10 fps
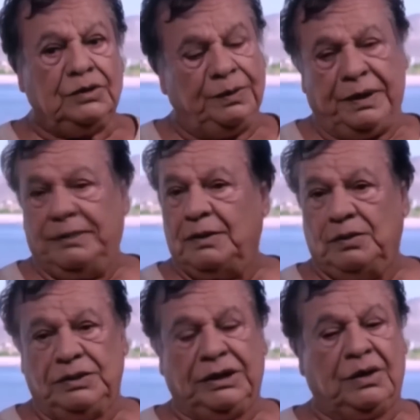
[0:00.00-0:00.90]
sufrimos
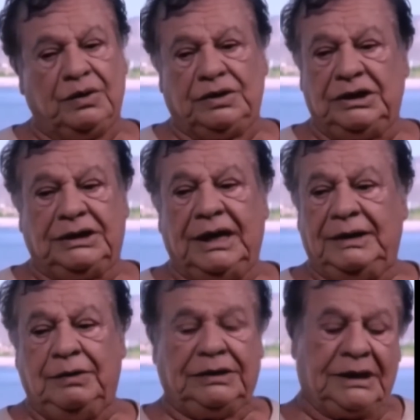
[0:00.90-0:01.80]
muchas cositas
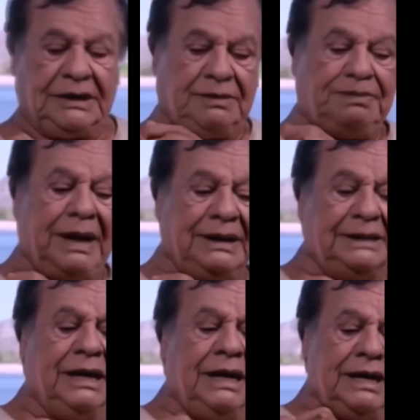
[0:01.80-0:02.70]
en nuestras
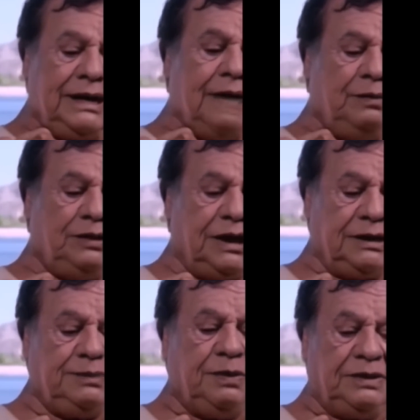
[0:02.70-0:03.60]
espaldas, que hay mucha
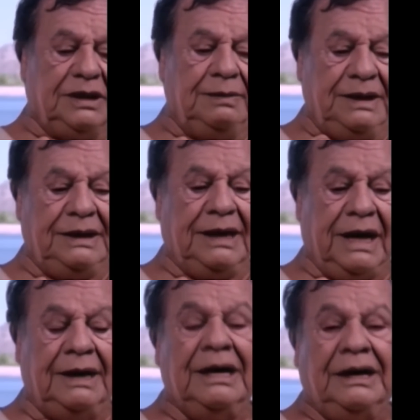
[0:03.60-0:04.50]

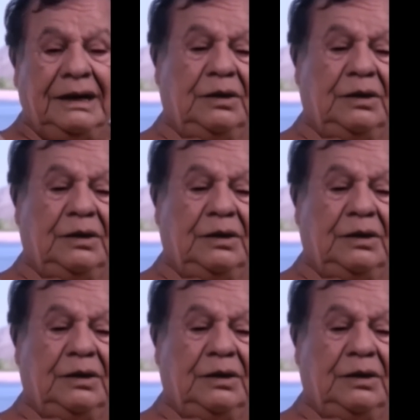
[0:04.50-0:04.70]
responsabilidad,